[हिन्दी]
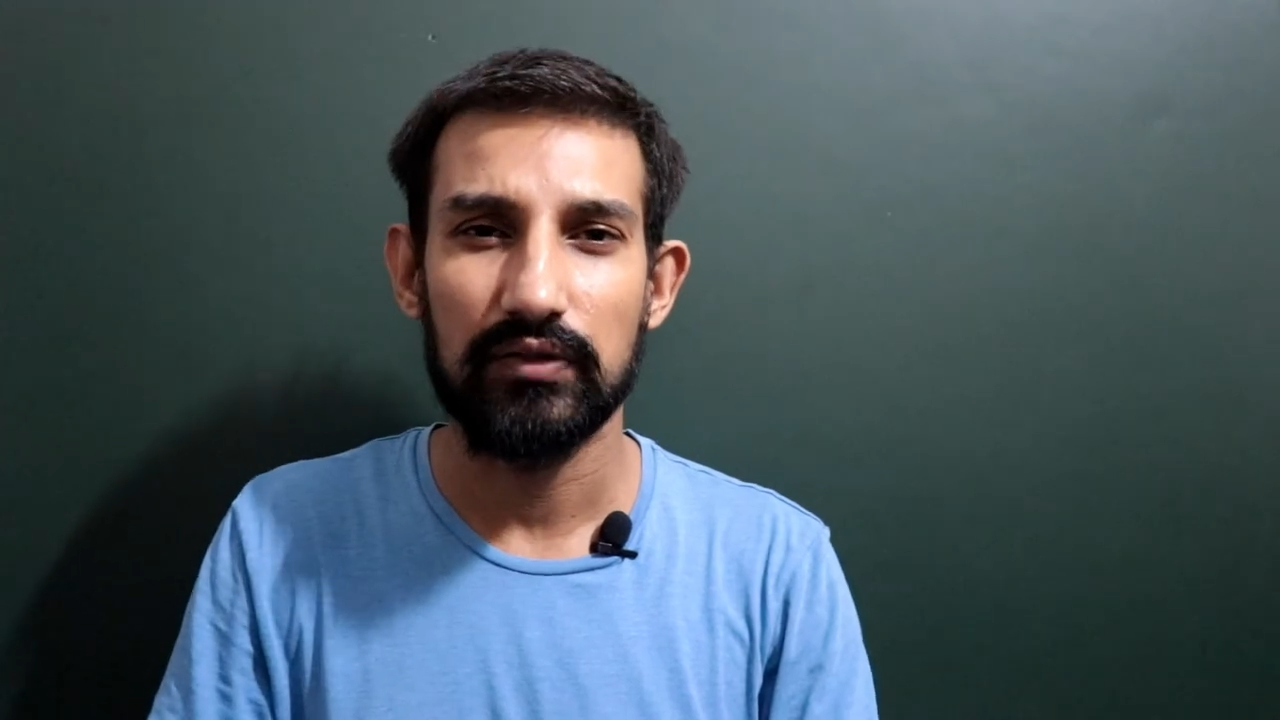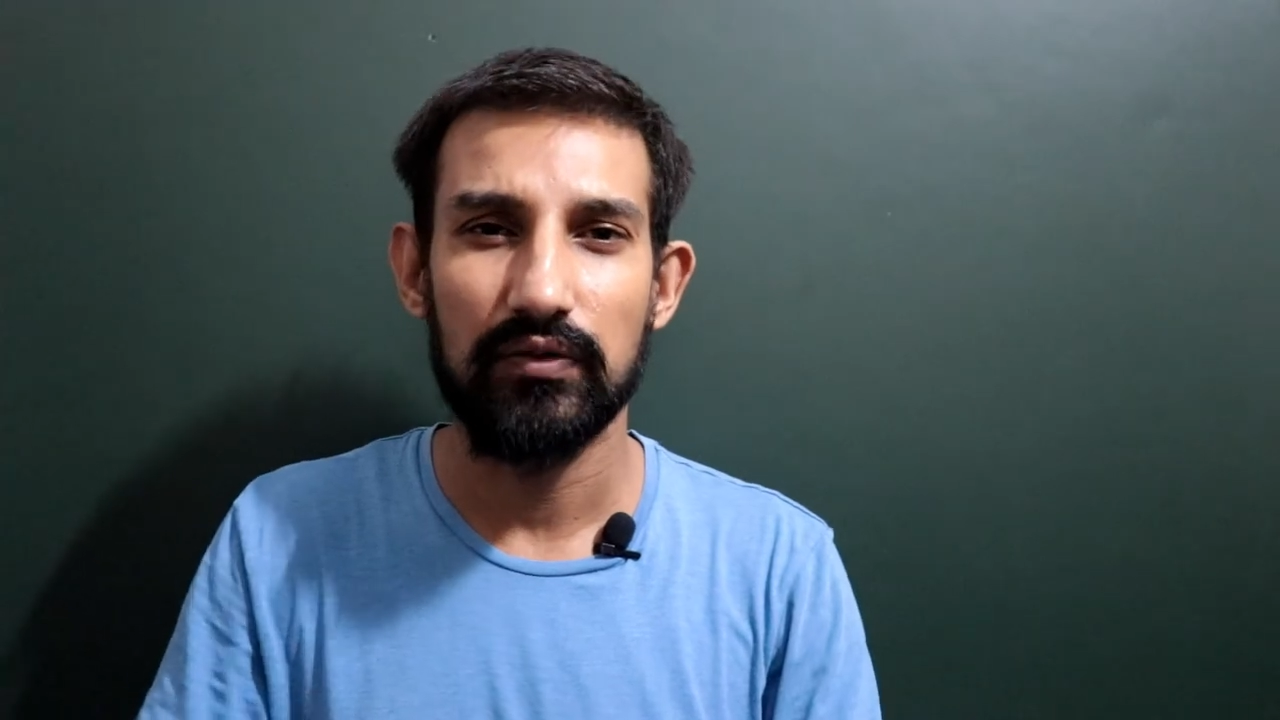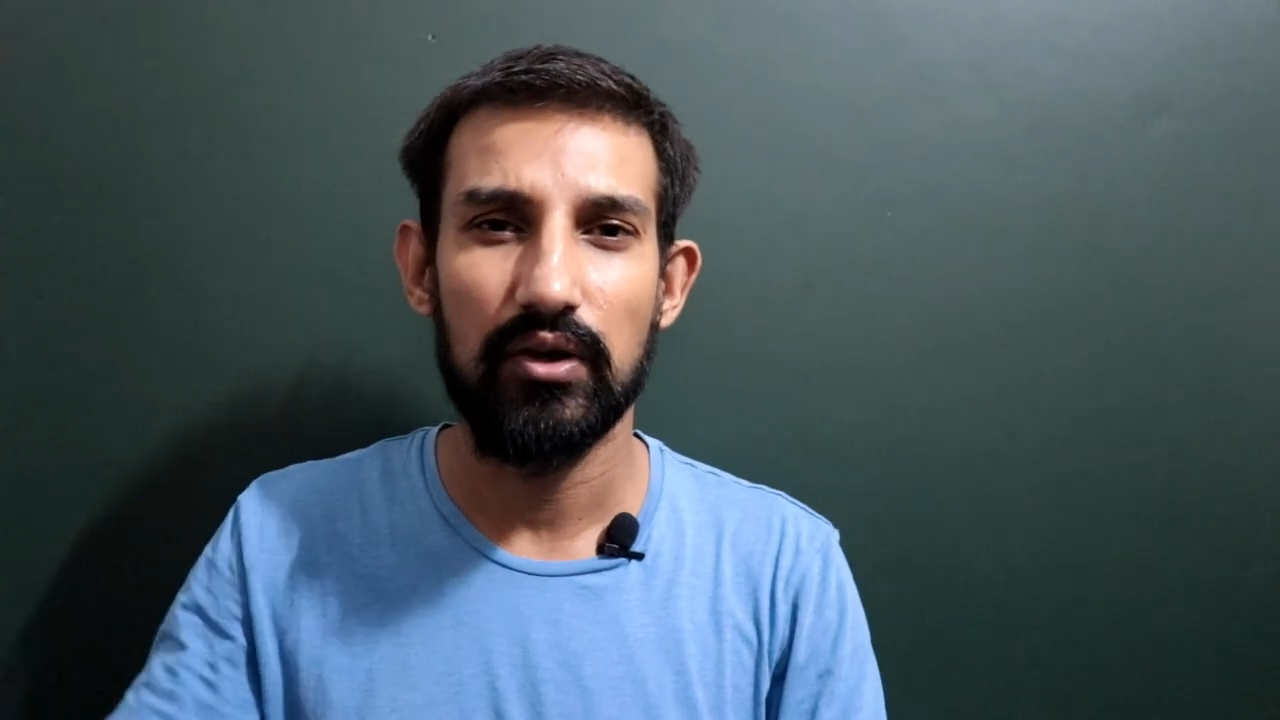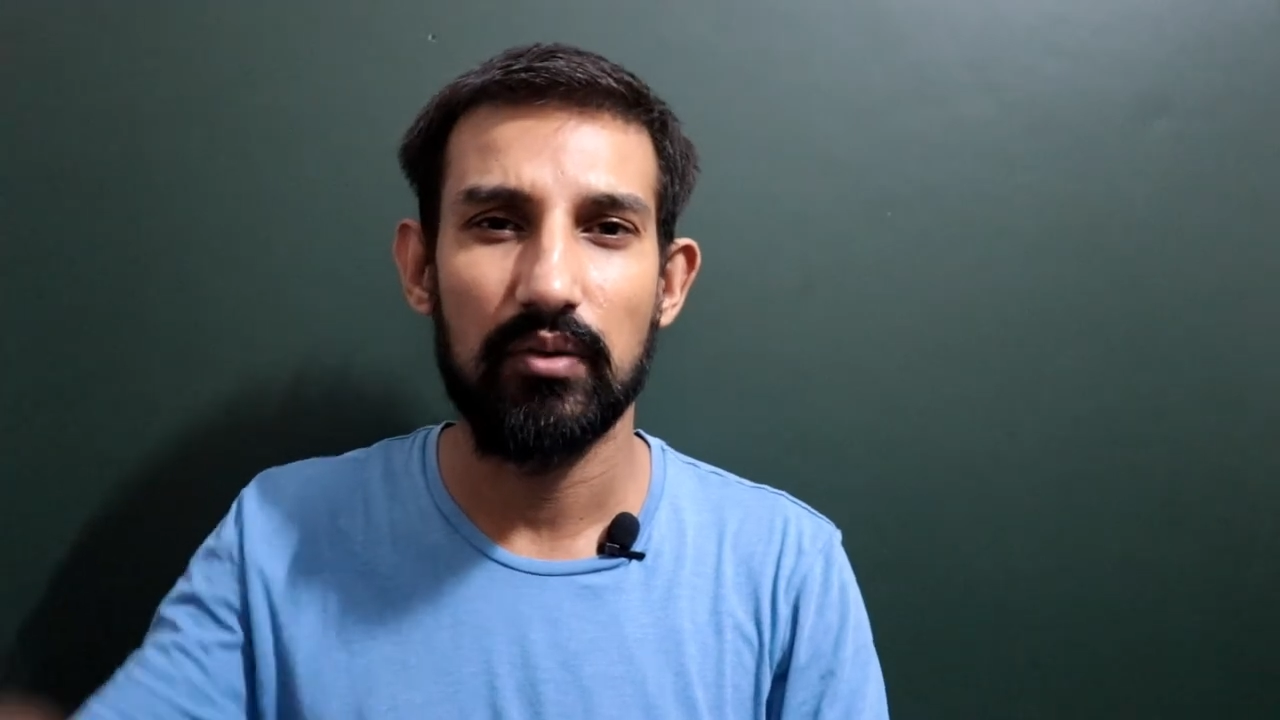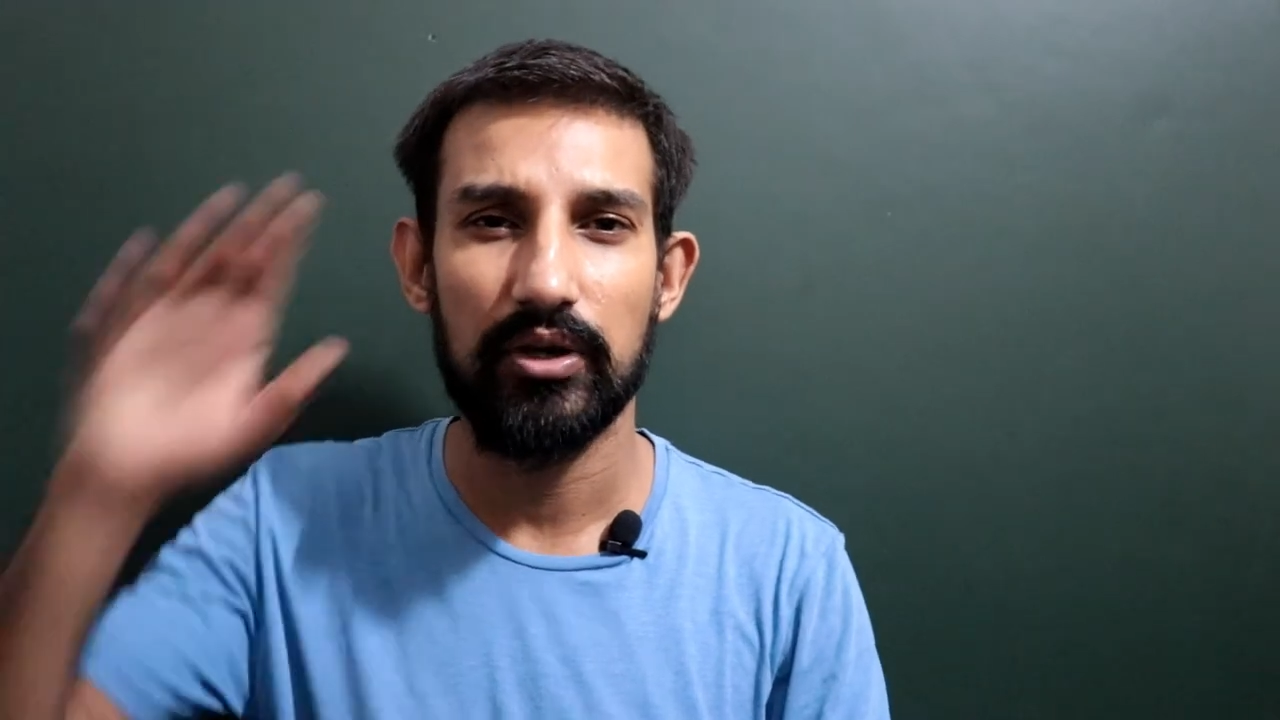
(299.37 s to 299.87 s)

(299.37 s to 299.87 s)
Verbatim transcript: नेक्स्ट वीडियो